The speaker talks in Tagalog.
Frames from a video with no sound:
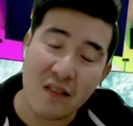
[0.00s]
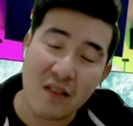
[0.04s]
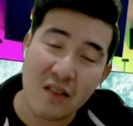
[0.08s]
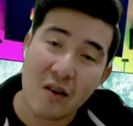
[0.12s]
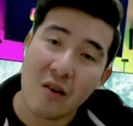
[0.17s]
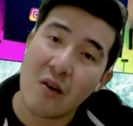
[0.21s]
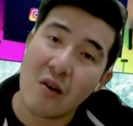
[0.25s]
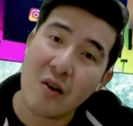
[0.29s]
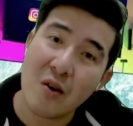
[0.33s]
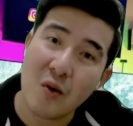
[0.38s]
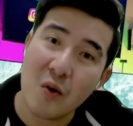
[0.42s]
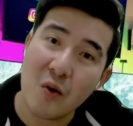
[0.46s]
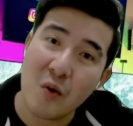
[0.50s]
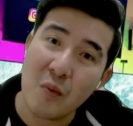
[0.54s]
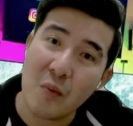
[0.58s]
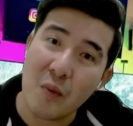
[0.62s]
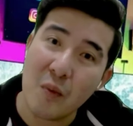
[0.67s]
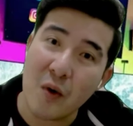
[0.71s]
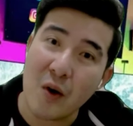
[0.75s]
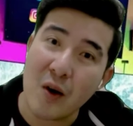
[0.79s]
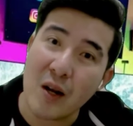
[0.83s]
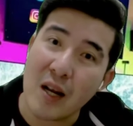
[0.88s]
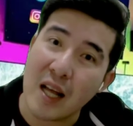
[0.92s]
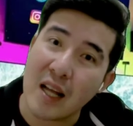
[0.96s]
There are no
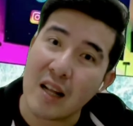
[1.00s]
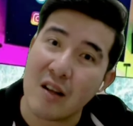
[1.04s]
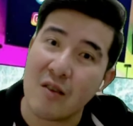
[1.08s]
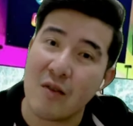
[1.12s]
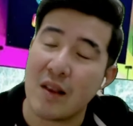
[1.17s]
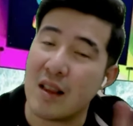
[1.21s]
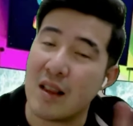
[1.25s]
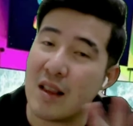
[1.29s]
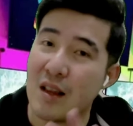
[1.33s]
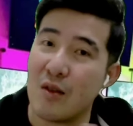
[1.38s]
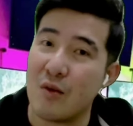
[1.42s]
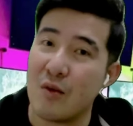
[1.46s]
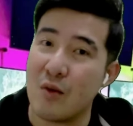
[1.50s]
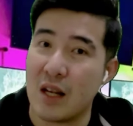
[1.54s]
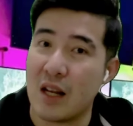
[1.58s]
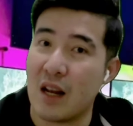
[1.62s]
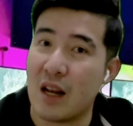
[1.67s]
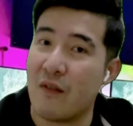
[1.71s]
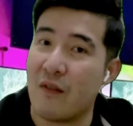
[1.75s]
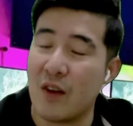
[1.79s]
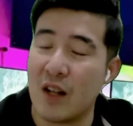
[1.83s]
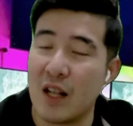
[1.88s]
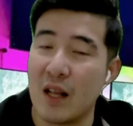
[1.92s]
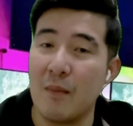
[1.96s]
more like transition and
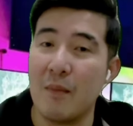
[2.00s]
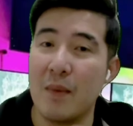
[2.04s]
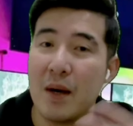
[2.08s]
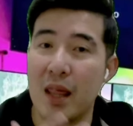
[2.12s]
everything.